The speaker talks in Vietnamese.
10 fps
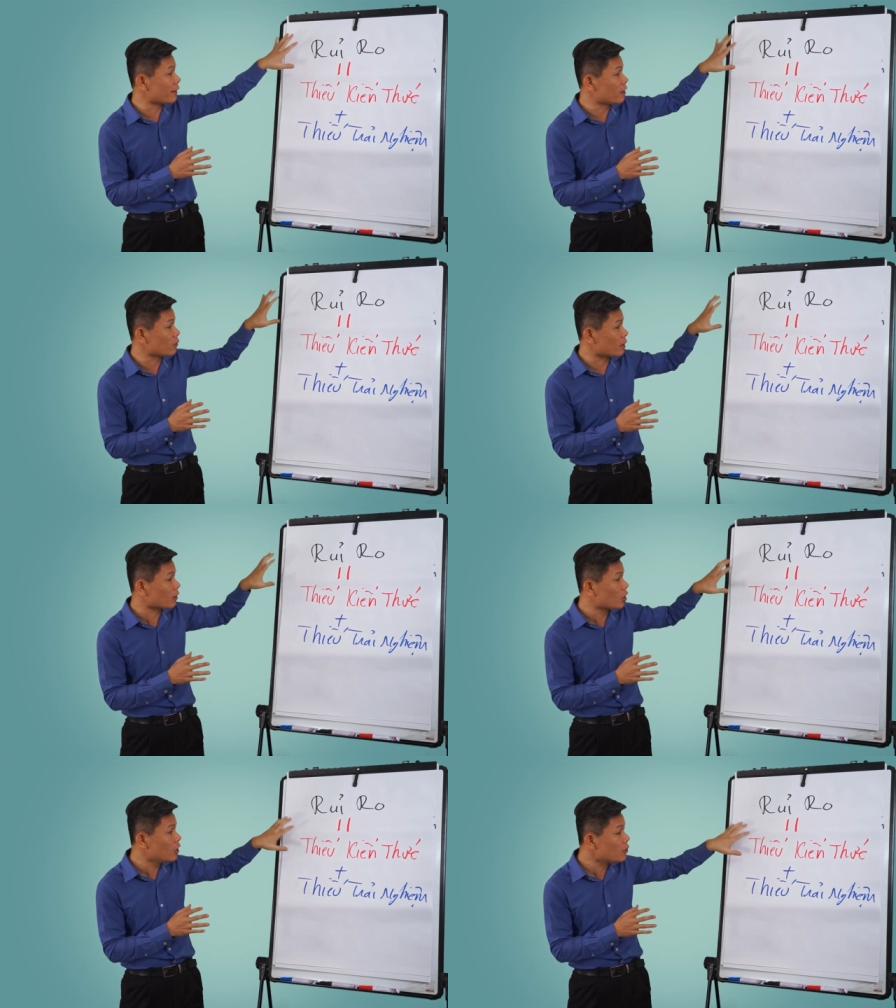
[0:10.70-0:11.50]
do chúng ta
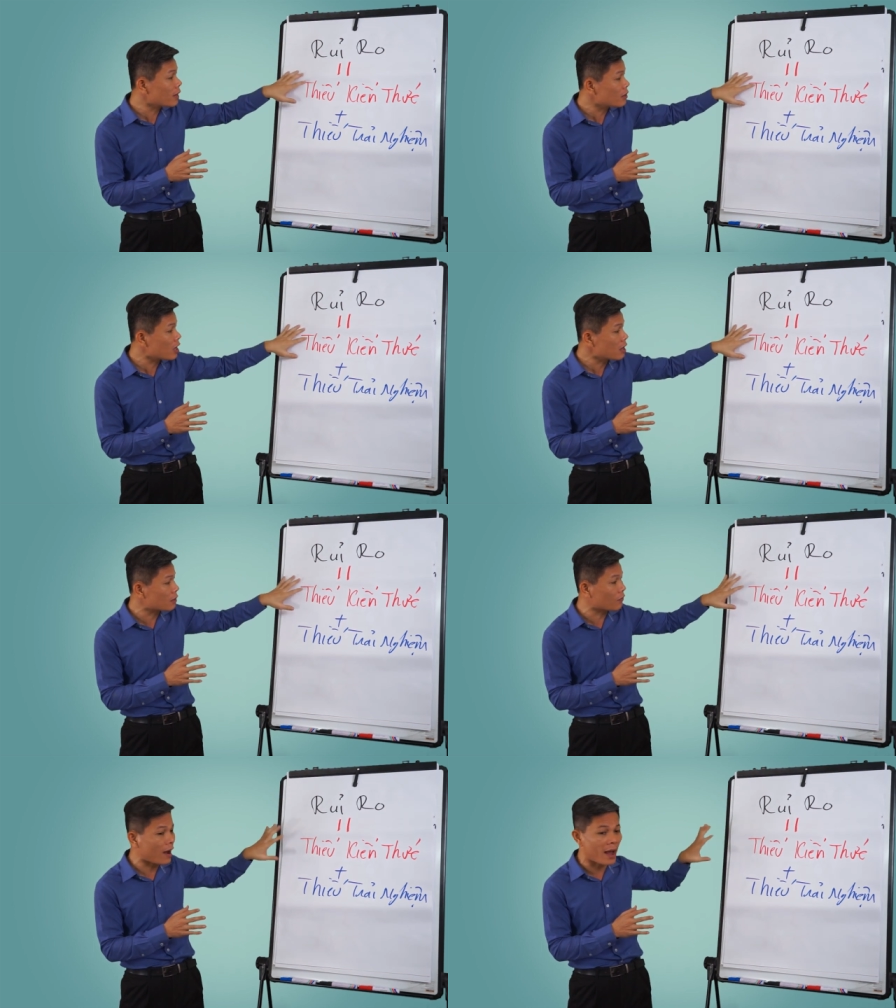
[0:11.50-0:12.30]
thiếu kiến thức
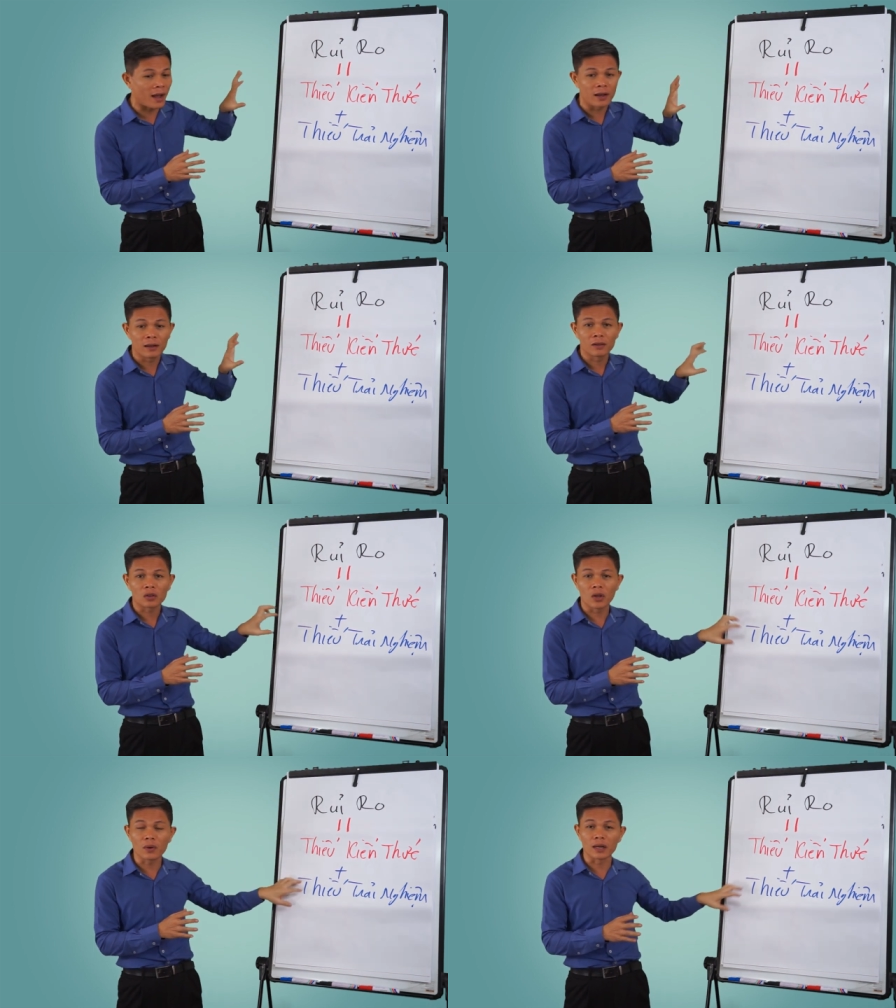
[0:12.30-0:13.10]
và
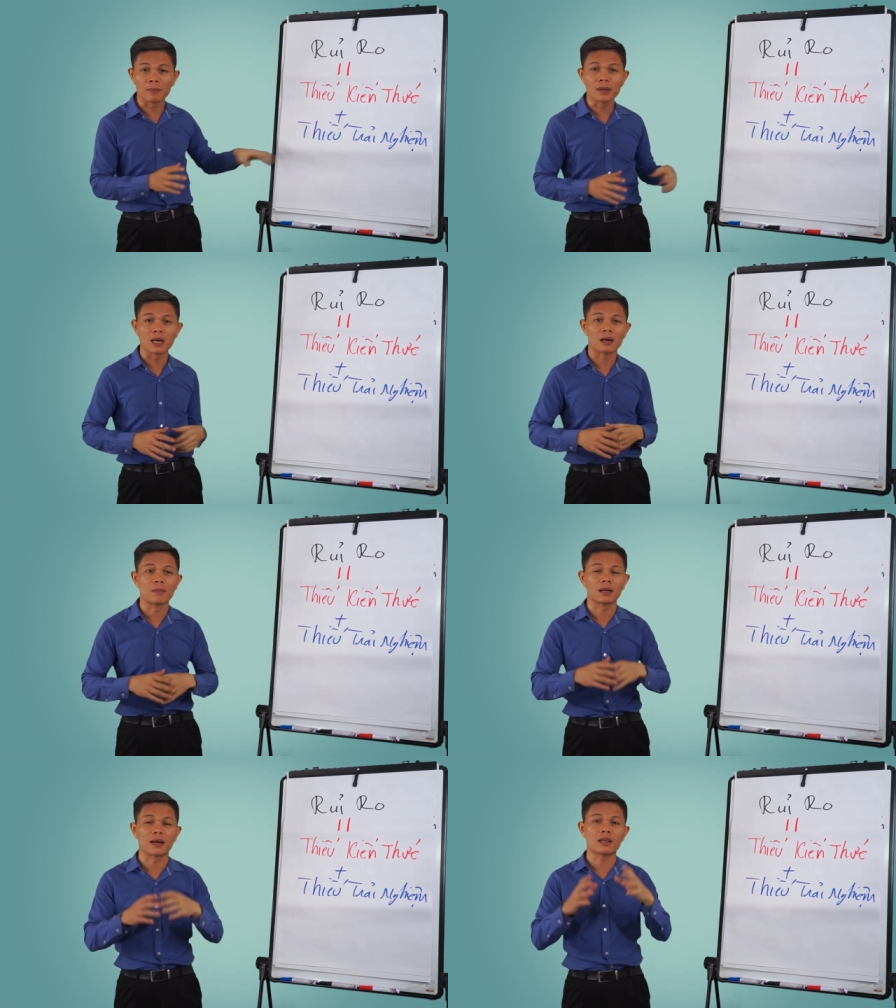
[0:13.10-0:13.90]
thiếu kinh nghiệm. Bây giờ
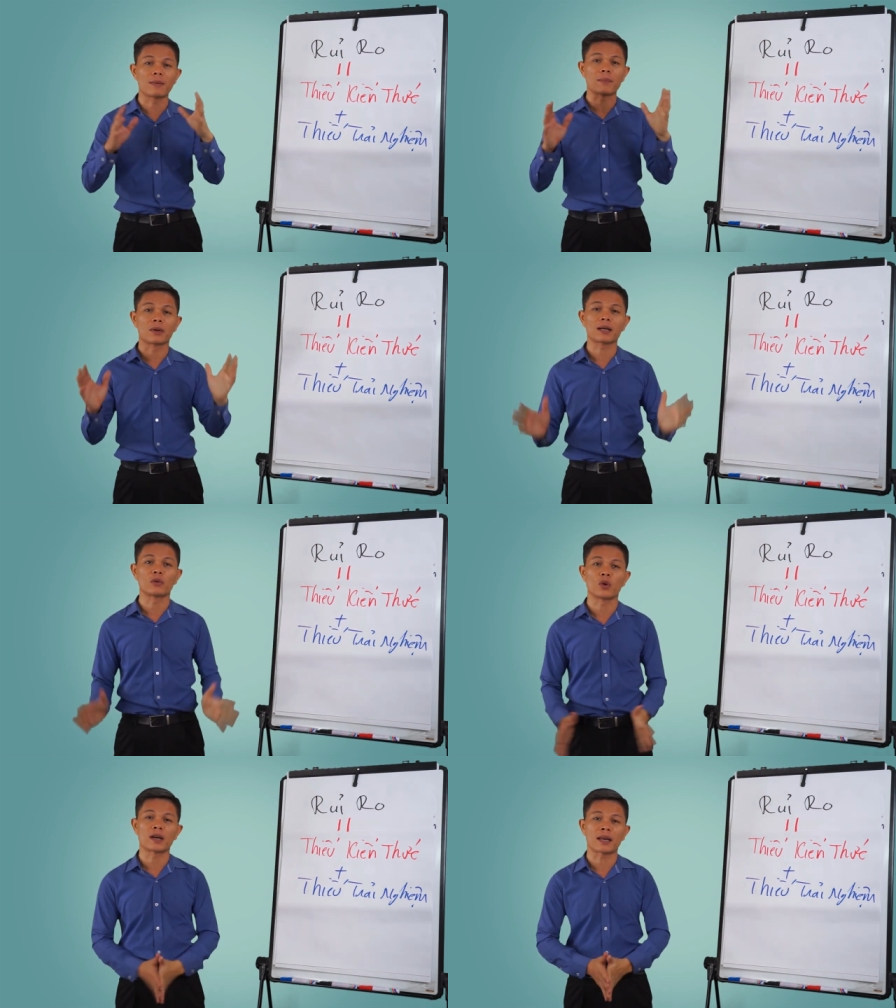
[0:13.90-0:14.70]
mình kể cho bạn một cái
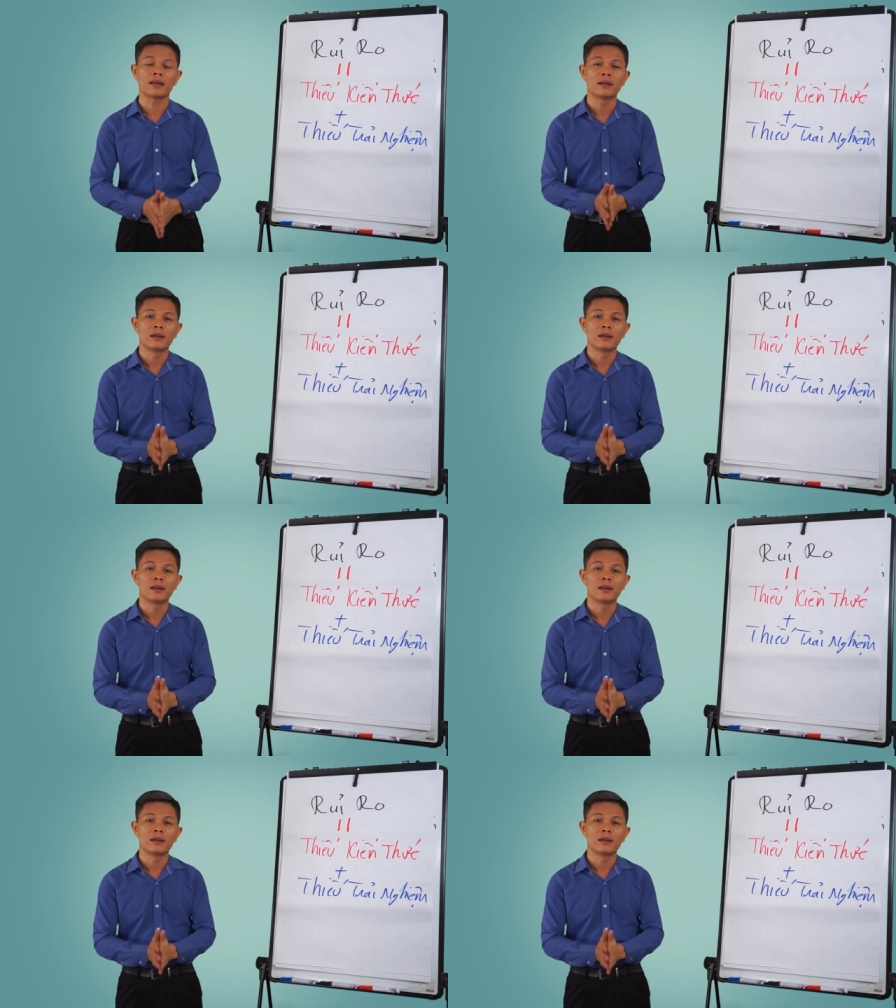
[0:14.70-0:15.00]
câu chuyện này.